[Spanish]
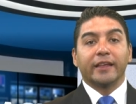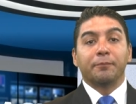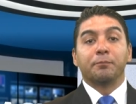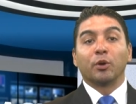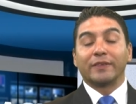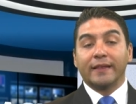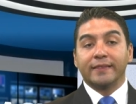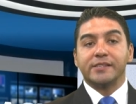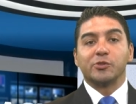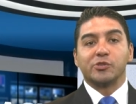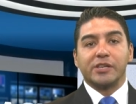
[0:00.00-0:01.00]

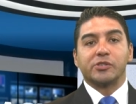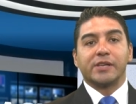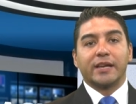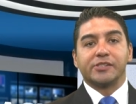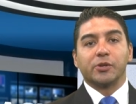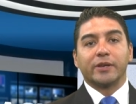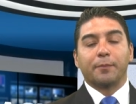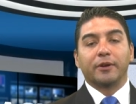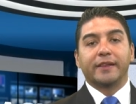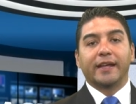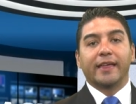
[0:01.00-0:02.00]
importantes sucesos de la historia
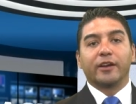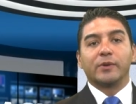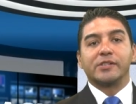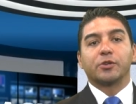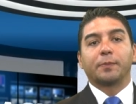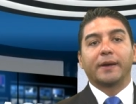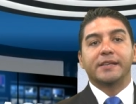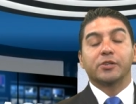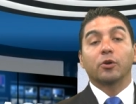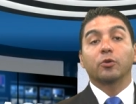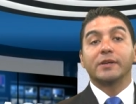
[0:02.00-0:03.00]
política de nuestro
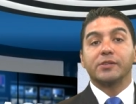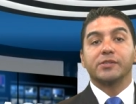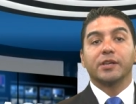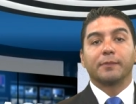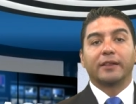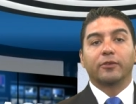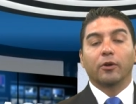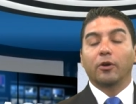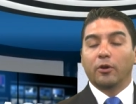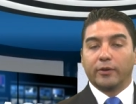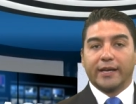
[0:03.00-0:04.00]
país con nuestro segmento
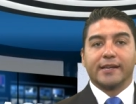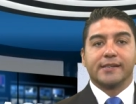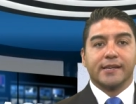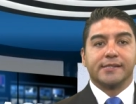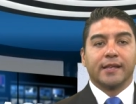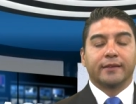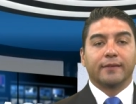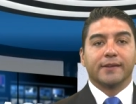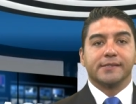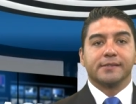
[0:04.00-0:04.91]
Crónicas Legislativas.